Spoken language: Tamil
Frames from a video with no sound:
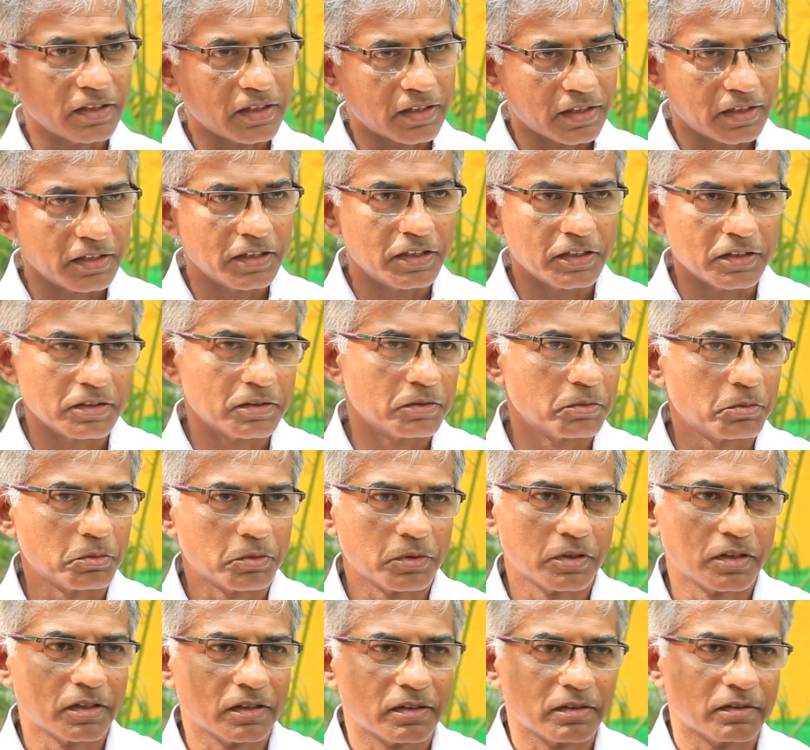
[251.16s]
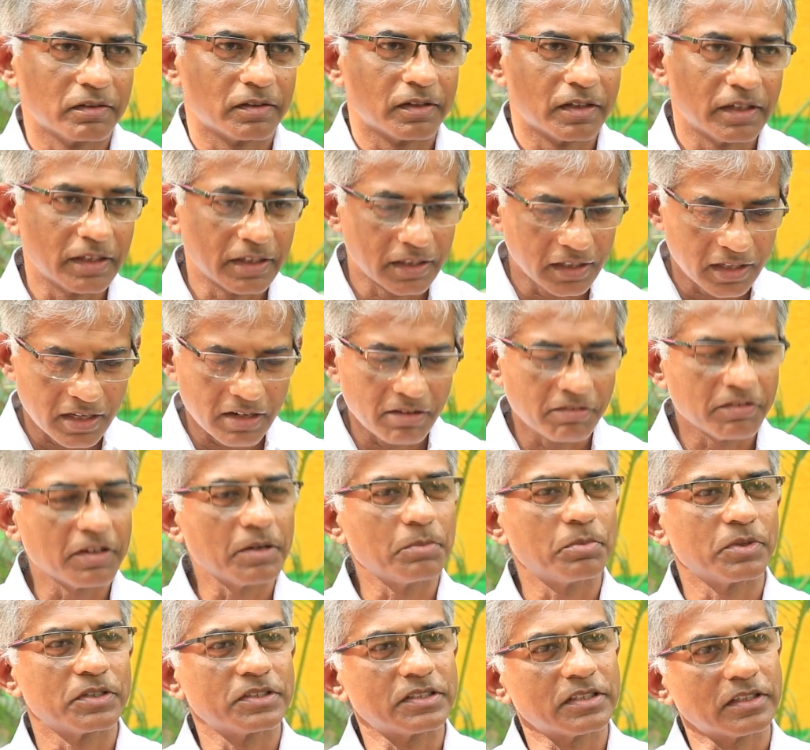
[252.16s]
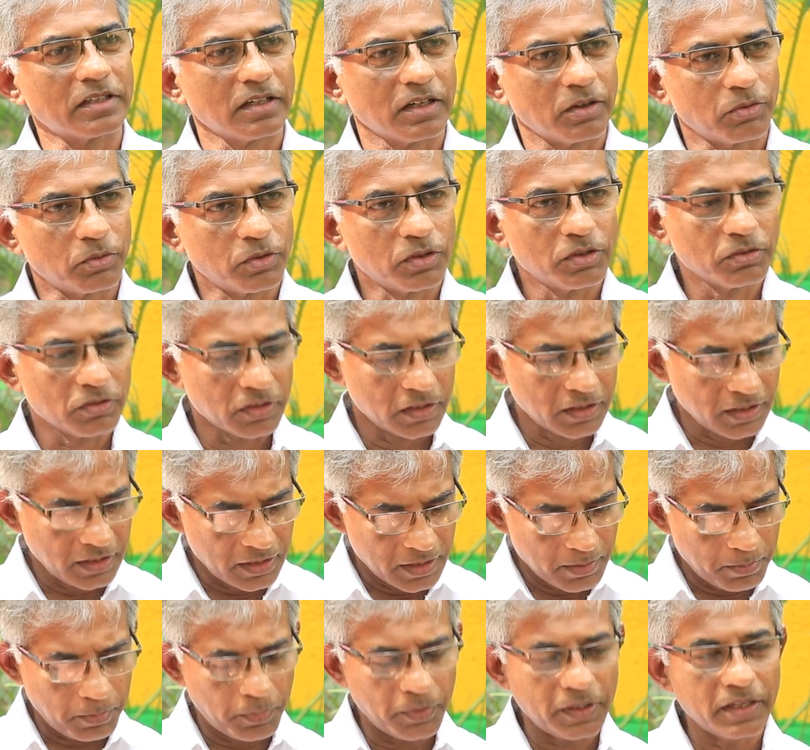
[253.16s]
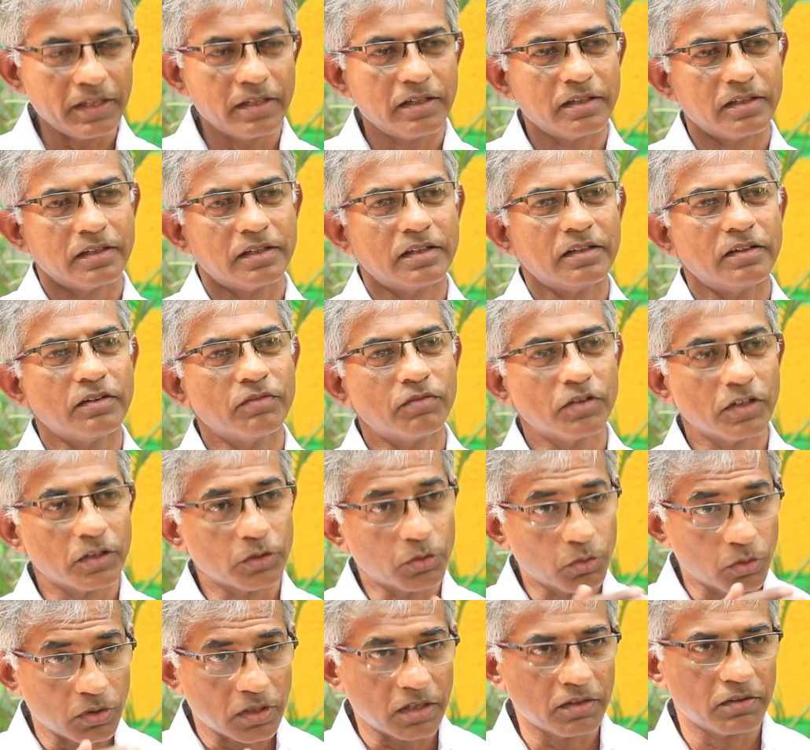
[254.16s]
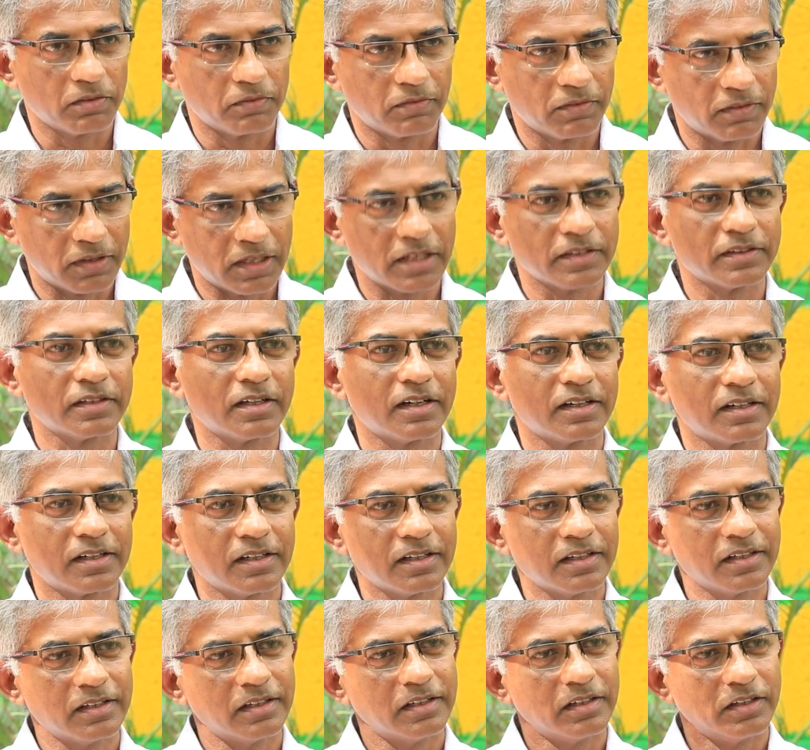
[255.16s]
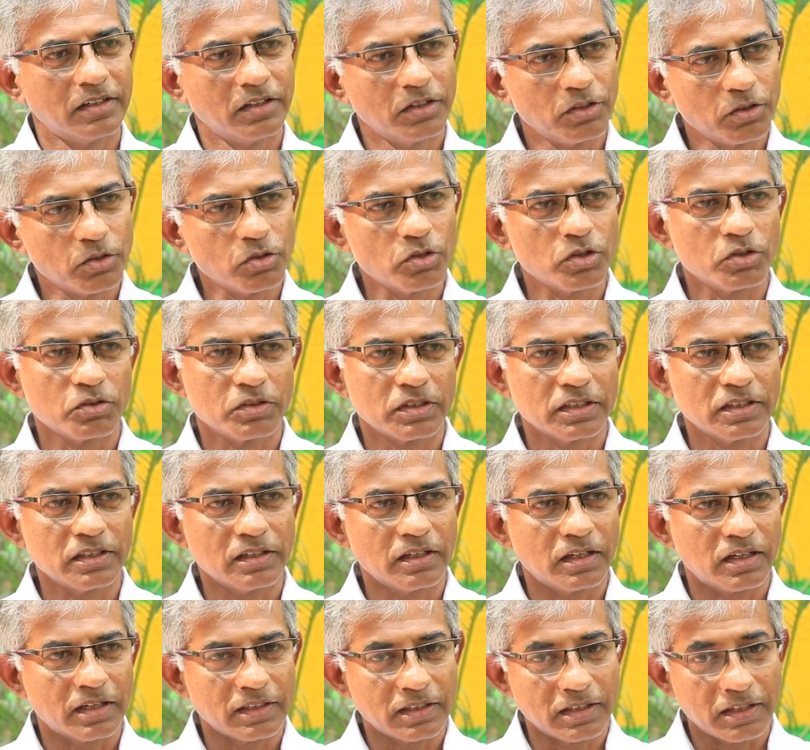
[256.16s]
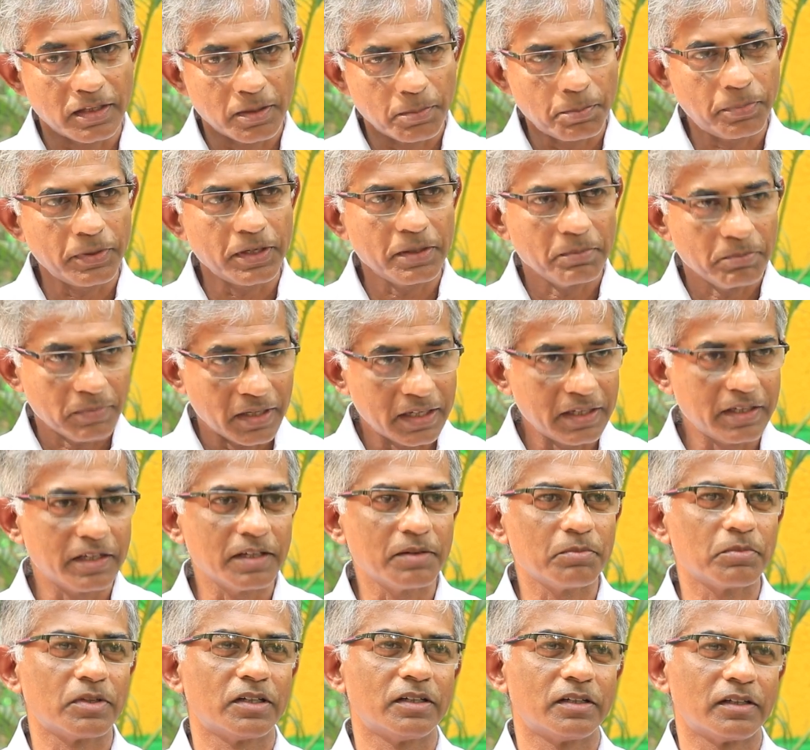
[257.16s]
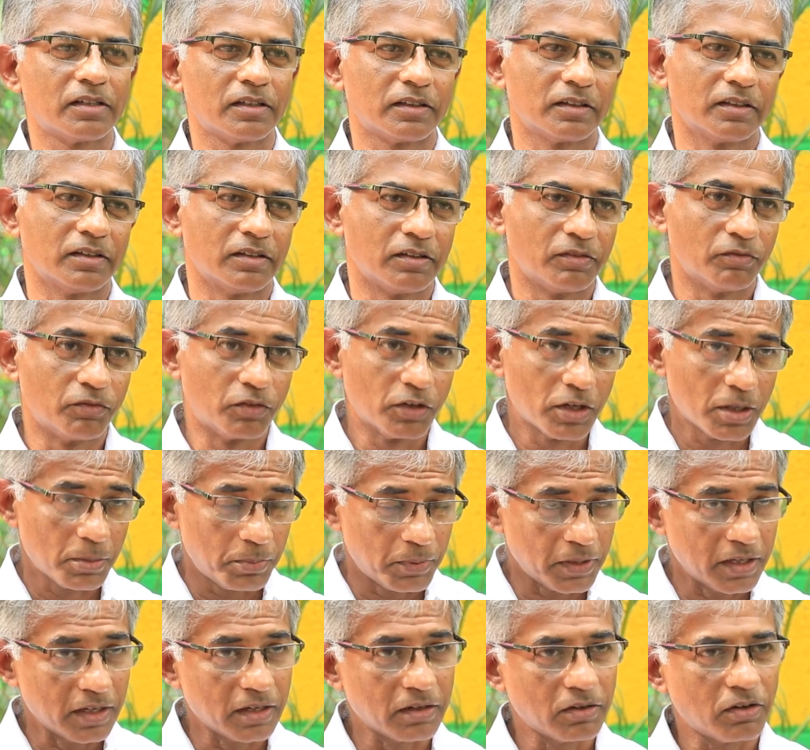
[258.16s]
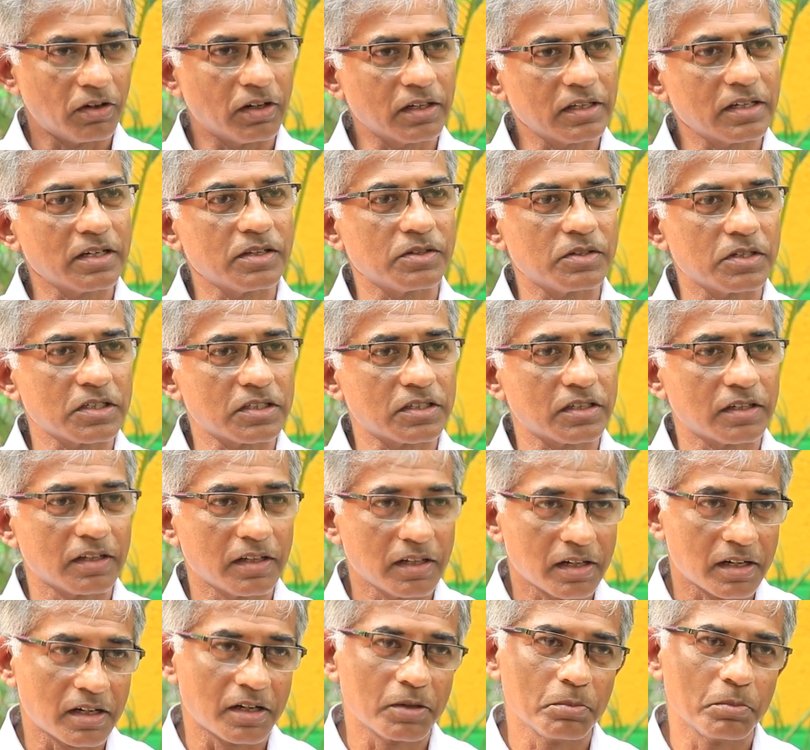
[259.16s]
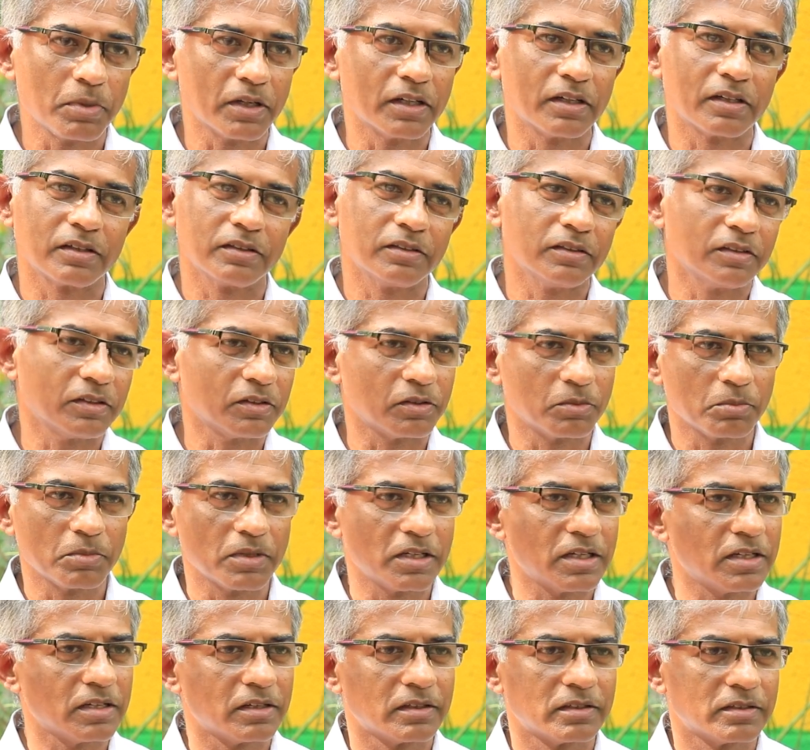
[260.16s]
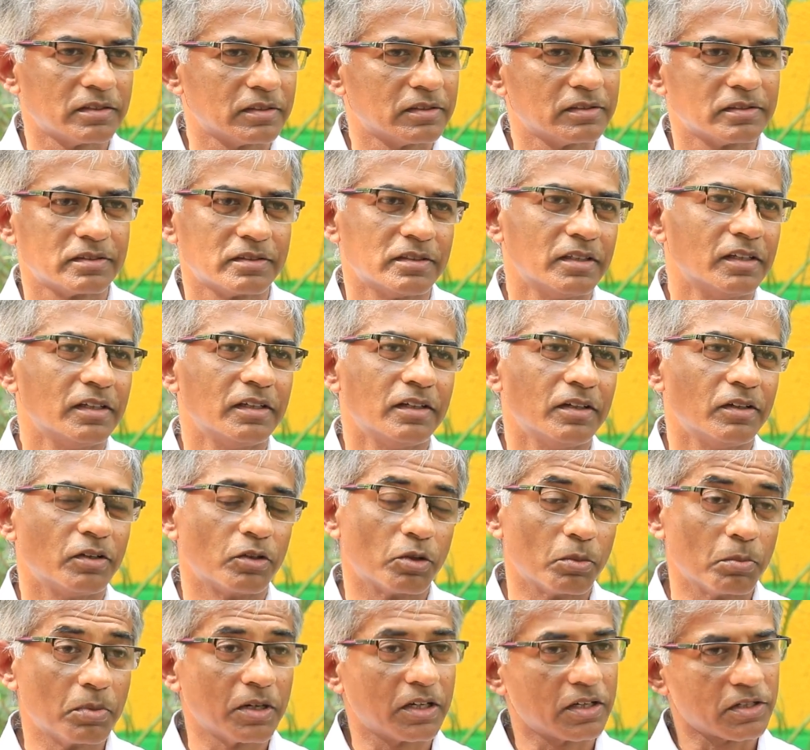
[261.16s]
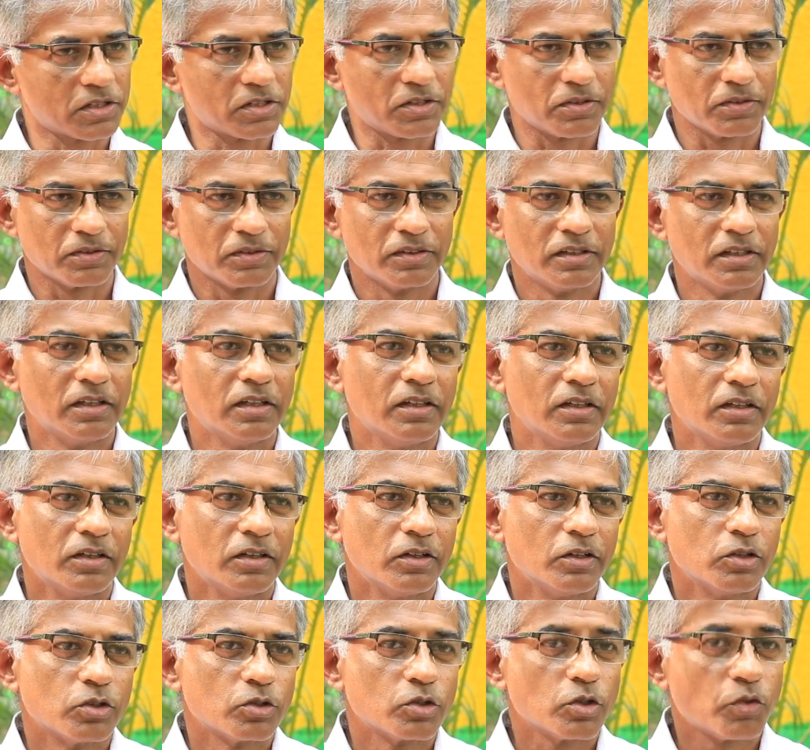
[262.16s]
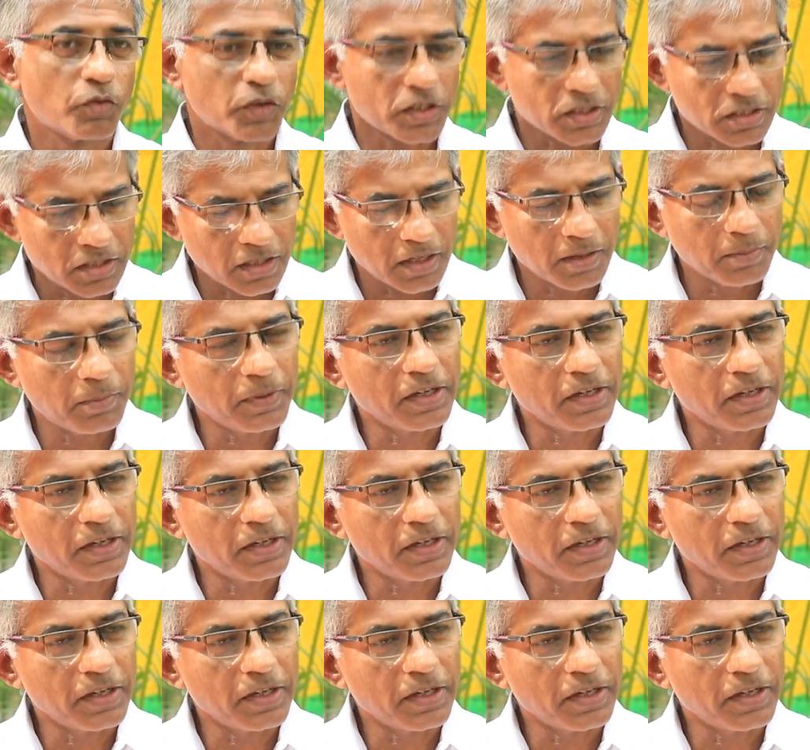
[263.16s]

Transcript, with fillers: வந்து ரெண்டு ரெண்டு கேள்வியாக பிரிச்சுக்கலாம் ஒன்று வந்து எப்படி இவ்வளோ தூரம் வளர்ந்தாங்க இன்னொன்று வந்து அதை எப்படி மெயின்டைன் பண்ணுறாங்க இவ்வளோ பெரிய ஆர்கனைசேஷனை ரன் பண்ணுறது ரொம்ப ரொம்ப கஷ்டம் ஸோ ஃபஸ்ட்டு